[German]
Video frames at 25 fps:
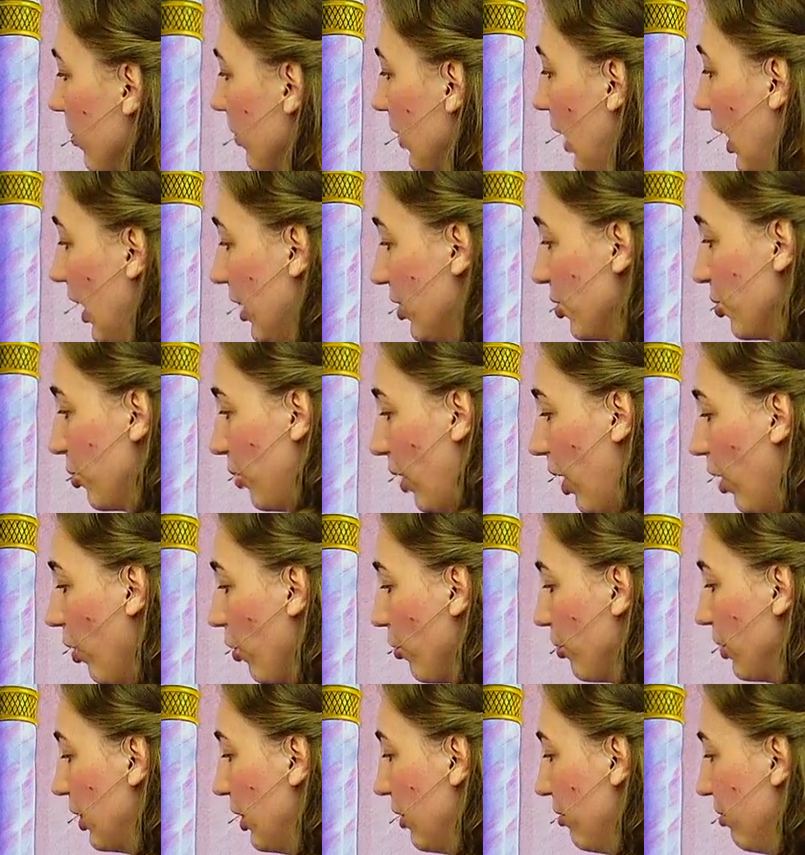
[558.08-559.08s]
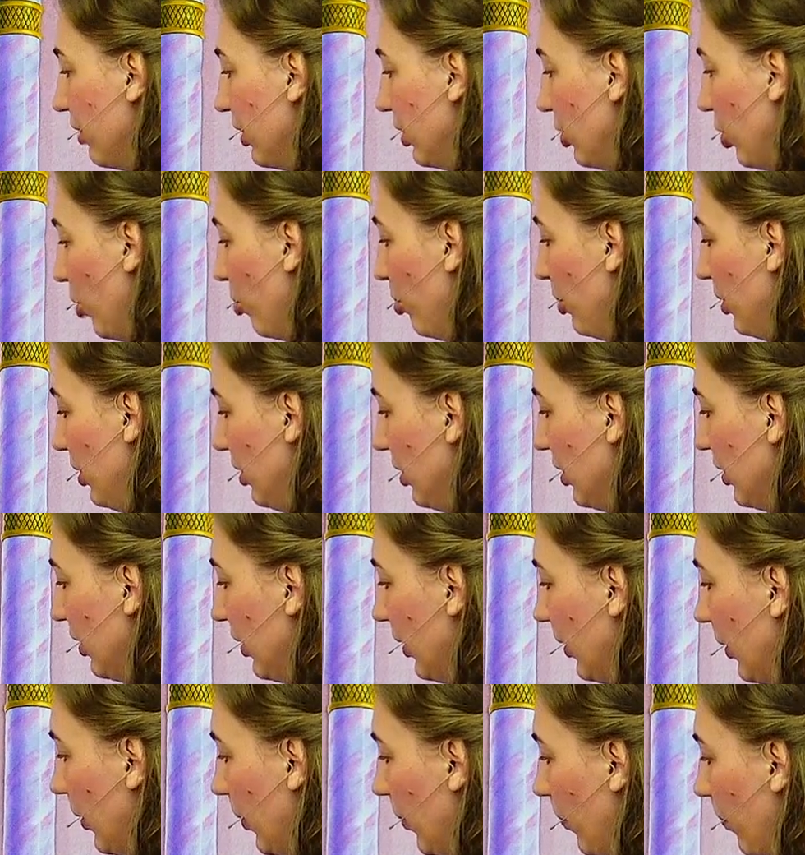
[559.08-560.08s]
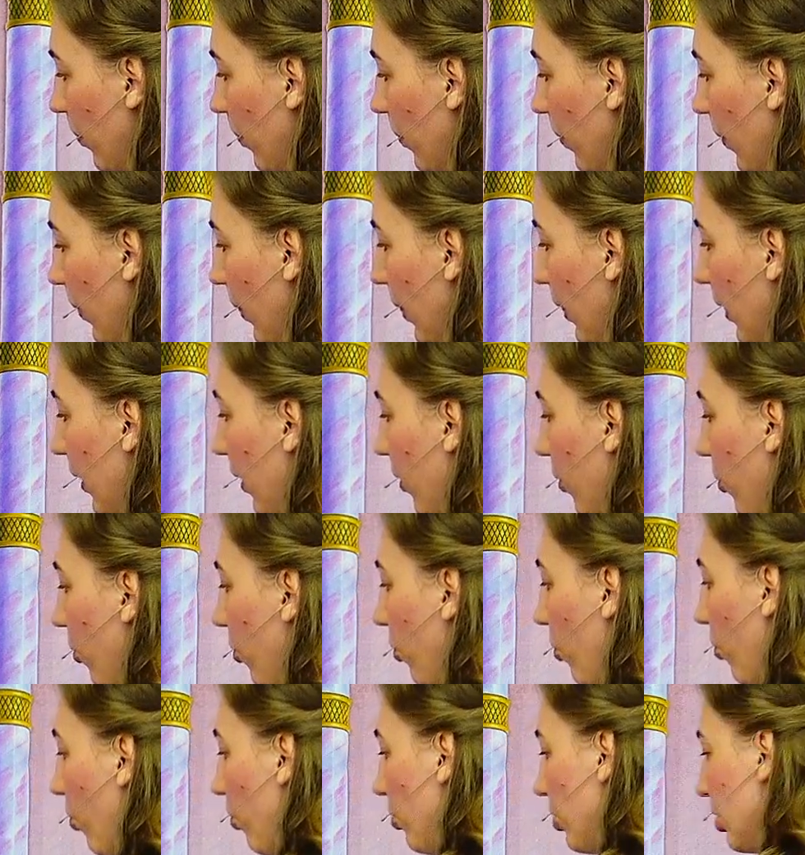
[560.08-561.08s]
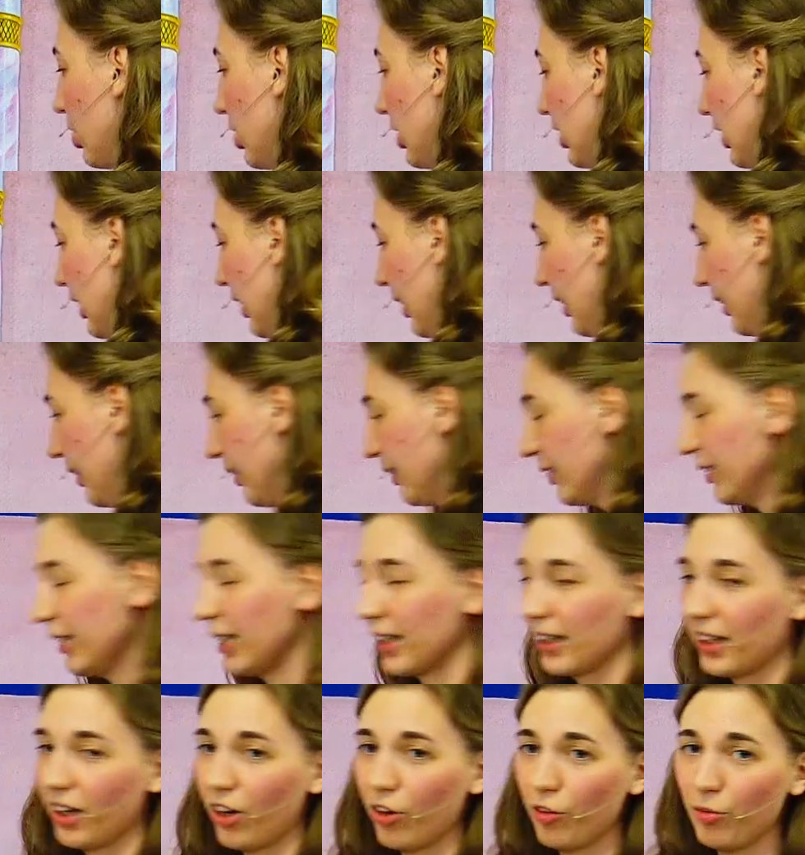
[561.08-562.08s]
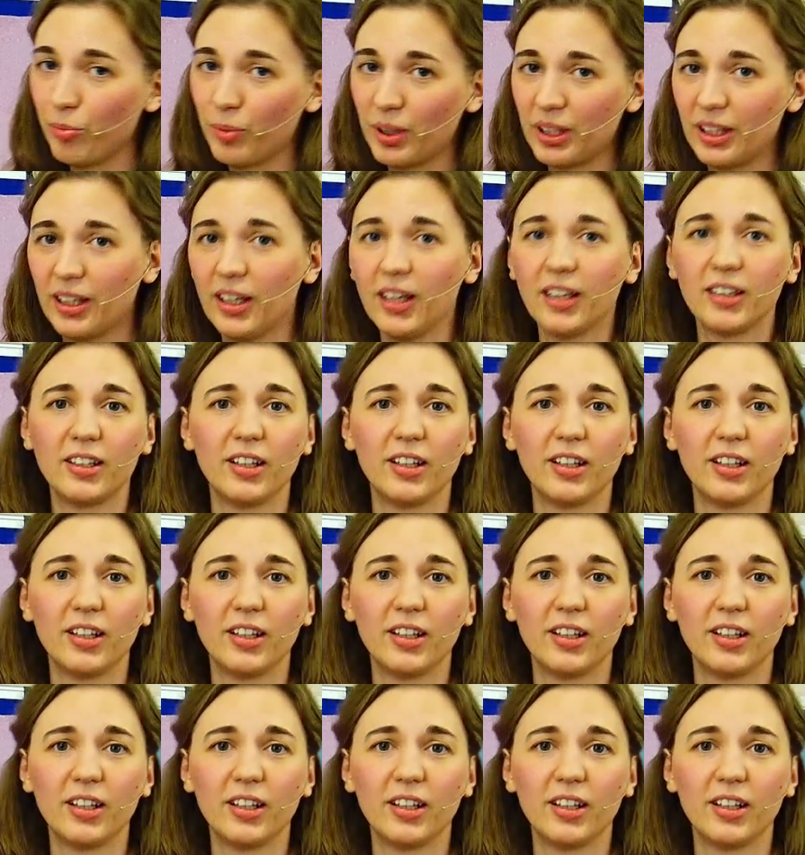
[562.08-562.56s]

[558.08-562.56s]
Also auch wieder verdoppelt. Und der Kaufmann,